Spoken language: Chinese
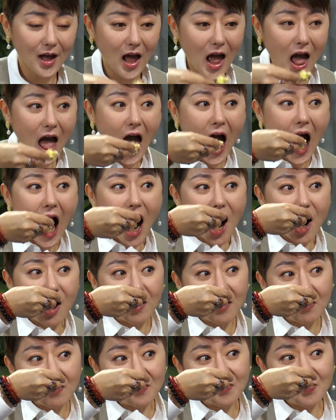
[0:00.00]
最基本的
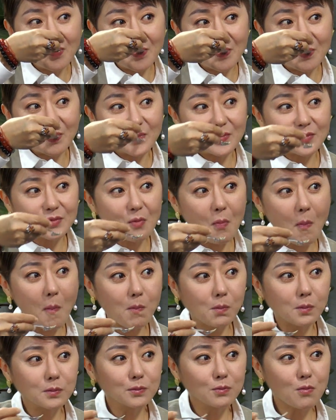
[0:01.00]
开始教你，
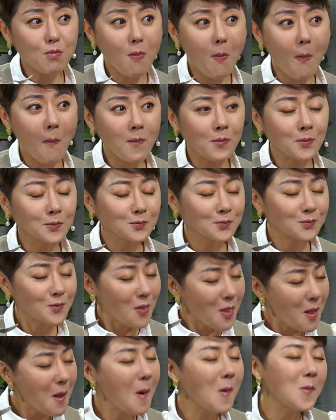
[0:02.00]
然后到
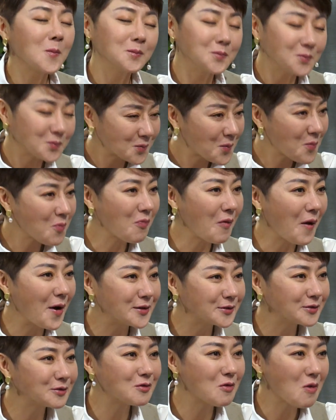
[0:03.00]
了
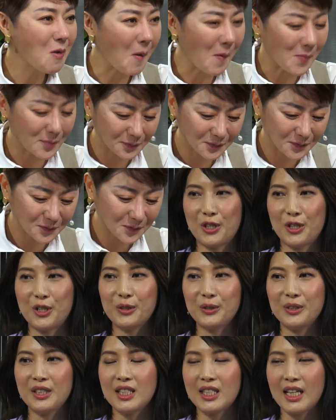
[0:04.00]
superior level 的
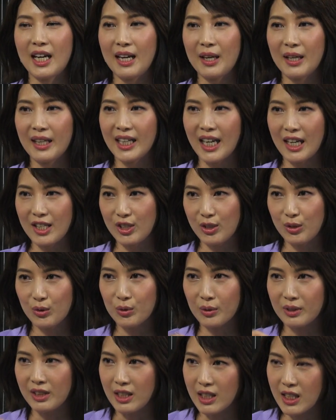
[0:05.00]
候，你才开始
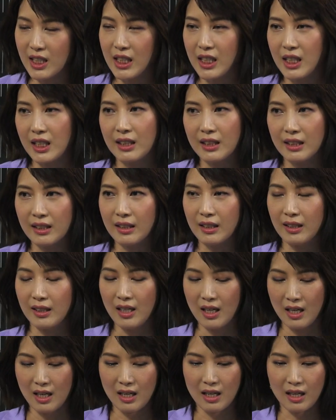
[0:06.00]
做你自己的
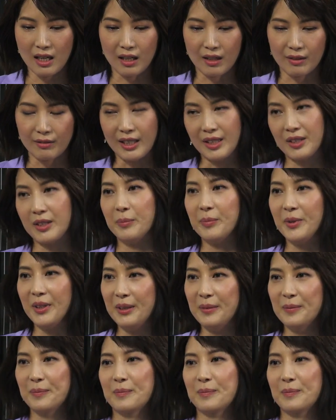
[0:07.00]
啊 recipe。